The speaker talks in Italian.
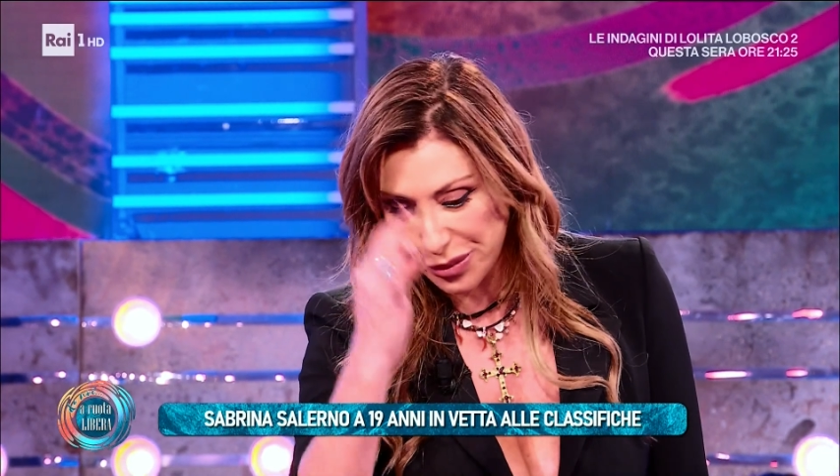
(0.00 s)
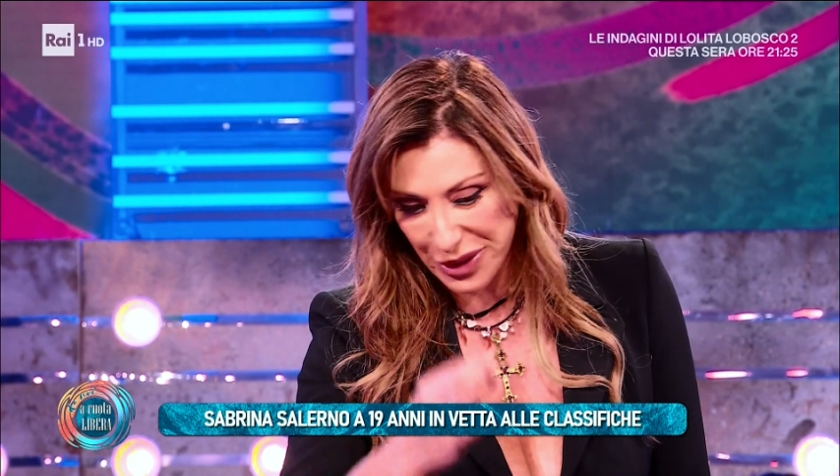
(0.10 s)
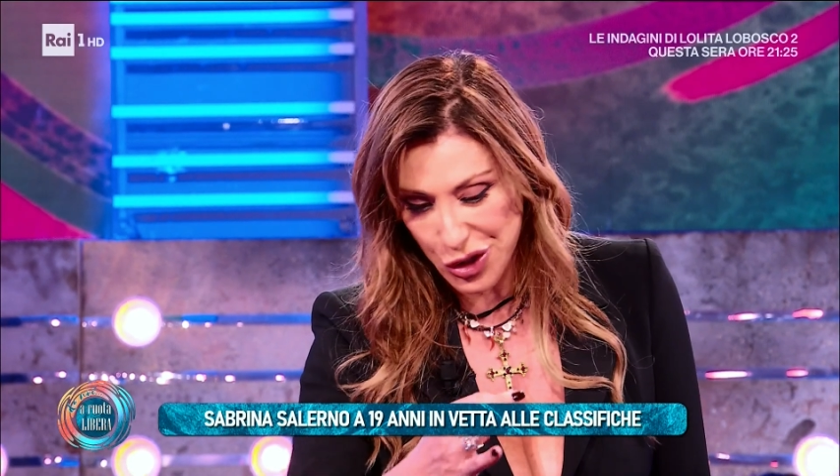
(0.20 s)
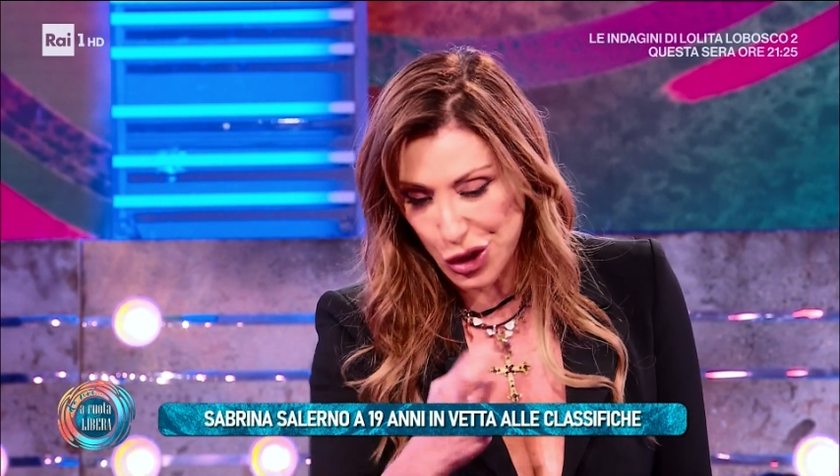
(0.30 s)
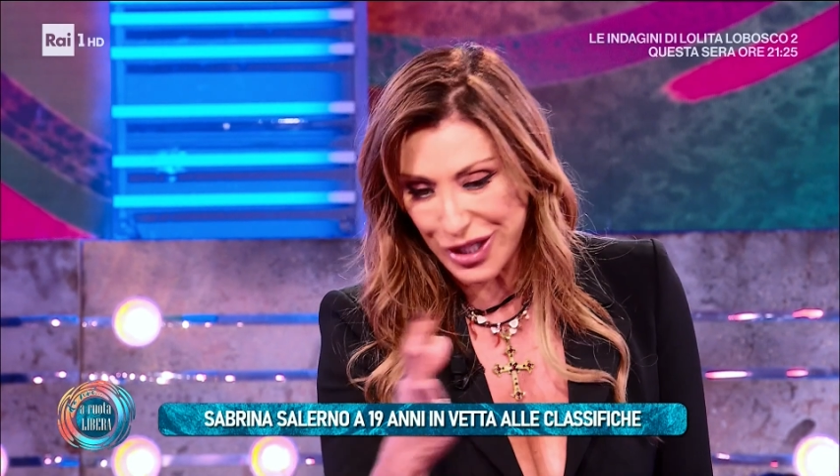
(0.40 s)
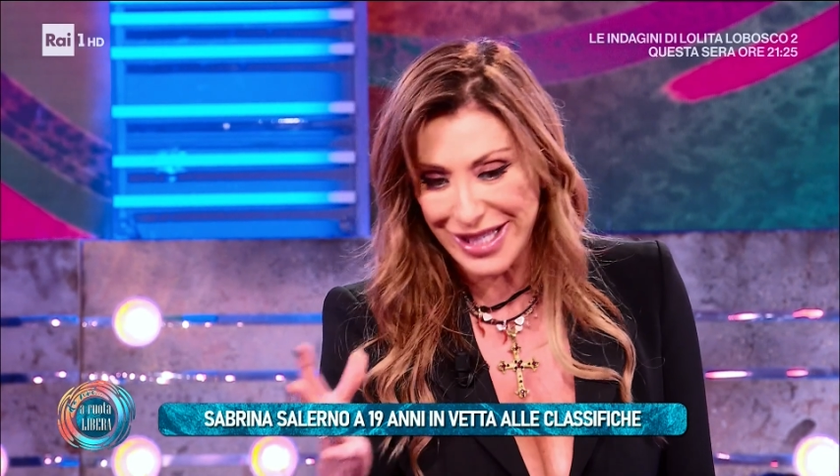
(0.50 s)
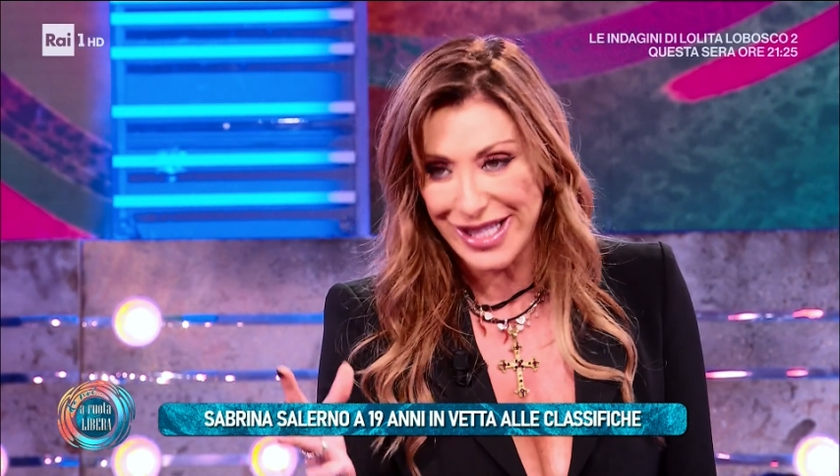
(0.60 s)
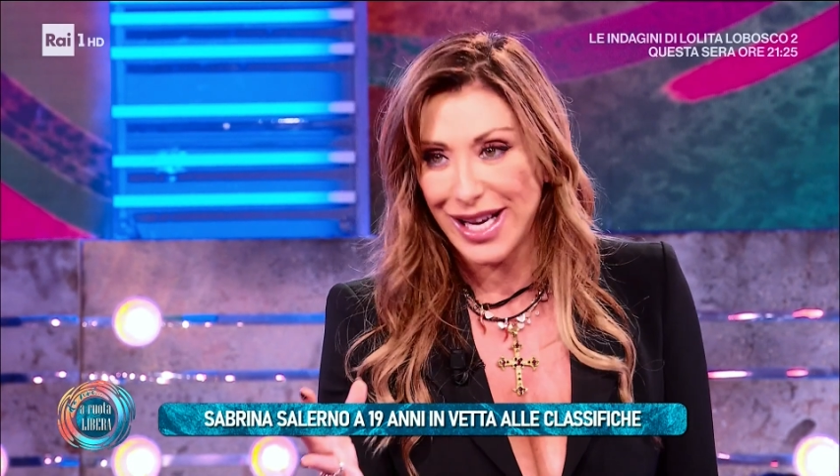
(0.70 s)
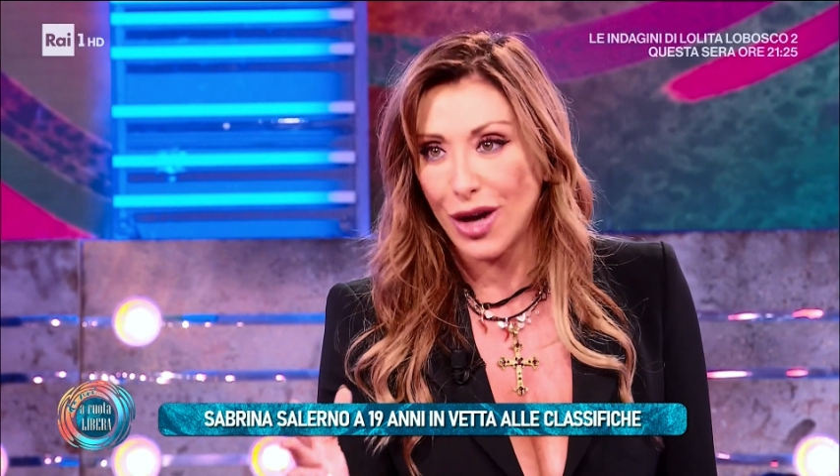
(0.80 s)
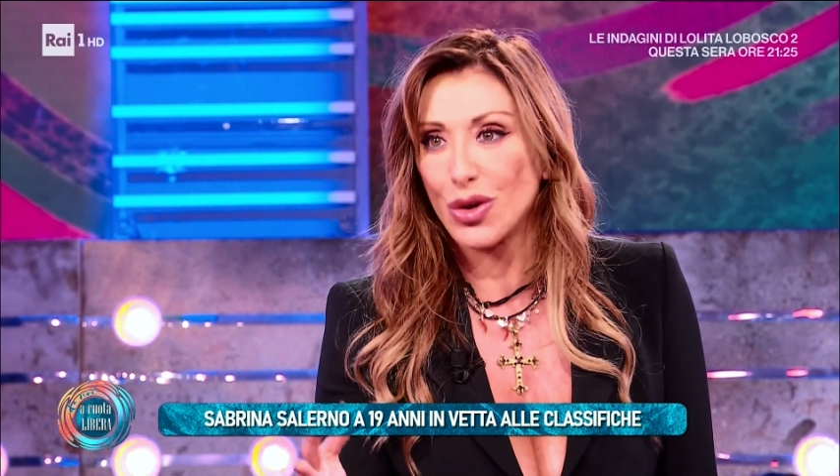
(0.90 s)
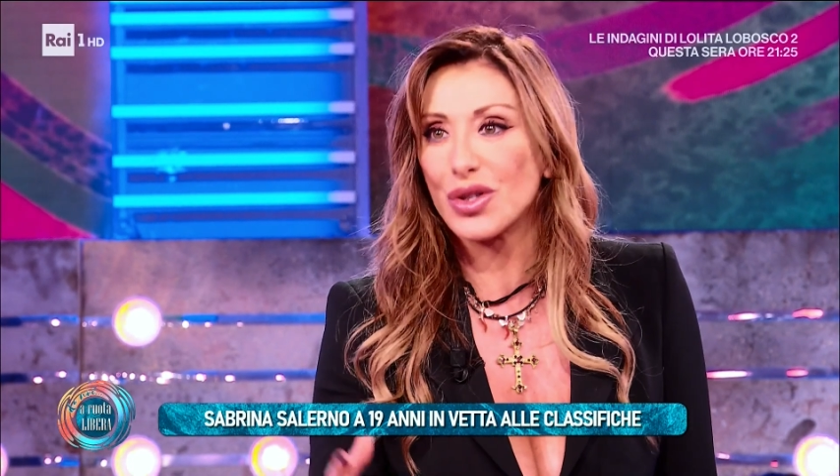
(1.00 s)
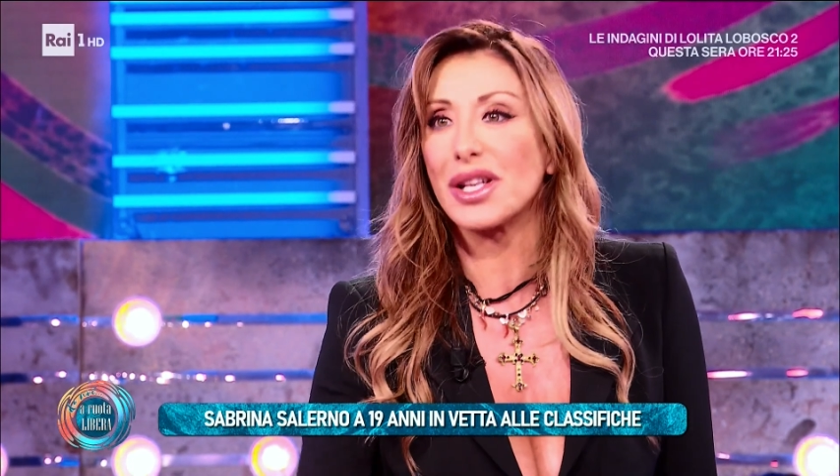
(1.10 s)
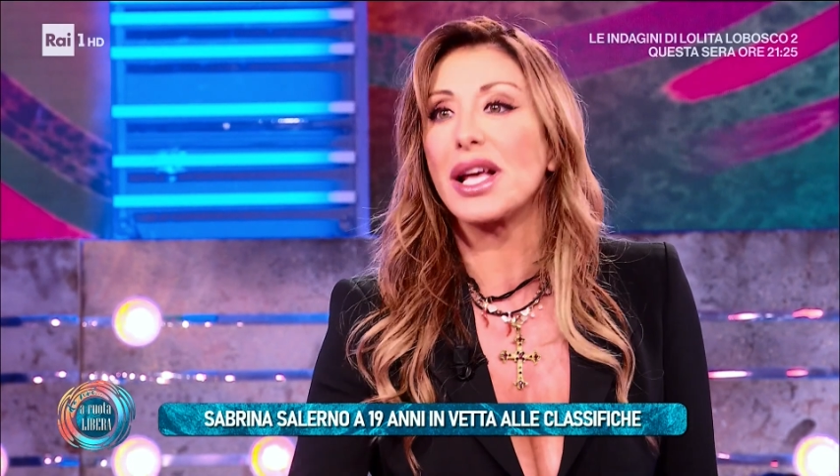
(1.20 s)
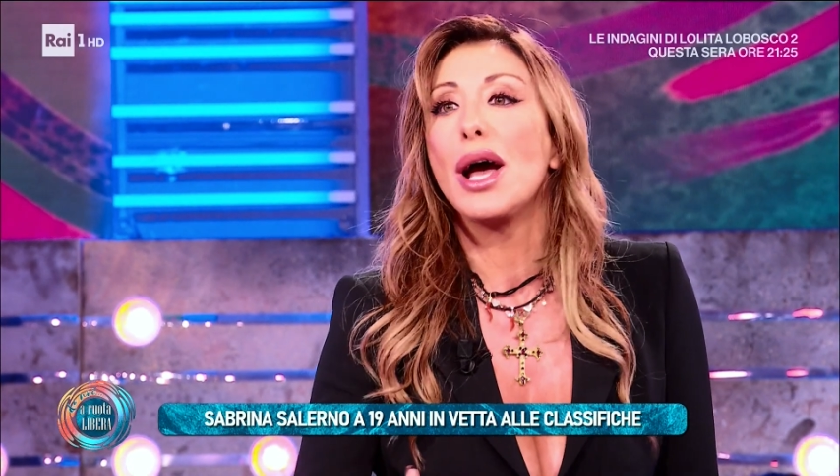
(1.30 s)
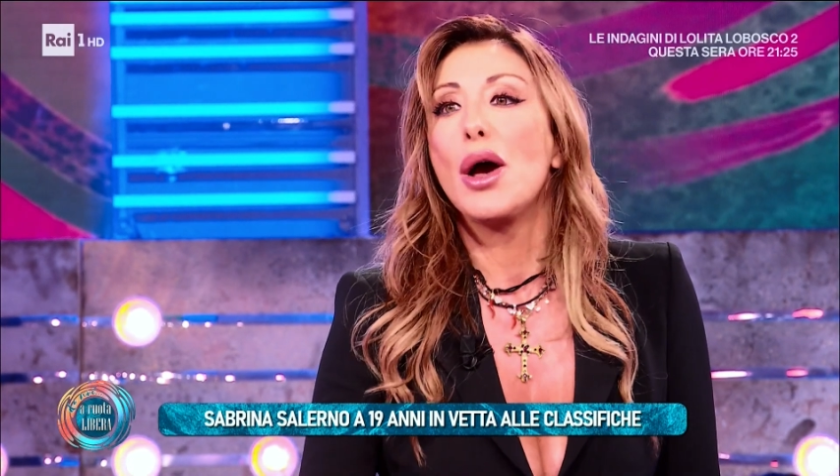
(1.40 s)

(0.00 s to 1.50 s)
precisina così,